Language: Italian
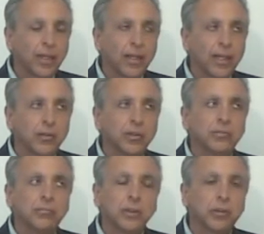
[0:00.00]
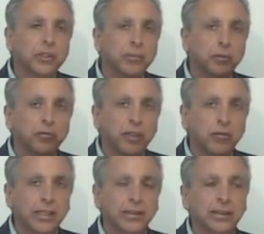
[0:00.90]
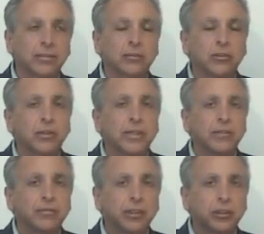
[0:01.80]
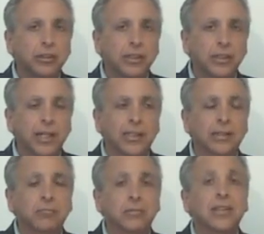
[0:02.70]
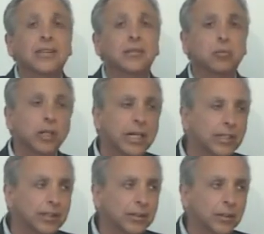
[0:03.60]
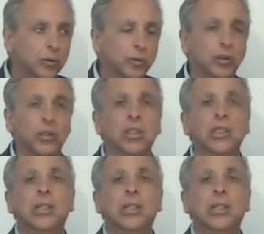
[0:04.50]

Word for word: Allora, ipotesi più frequente, giudizio in via incidentale, il Tribunale ha ritenuto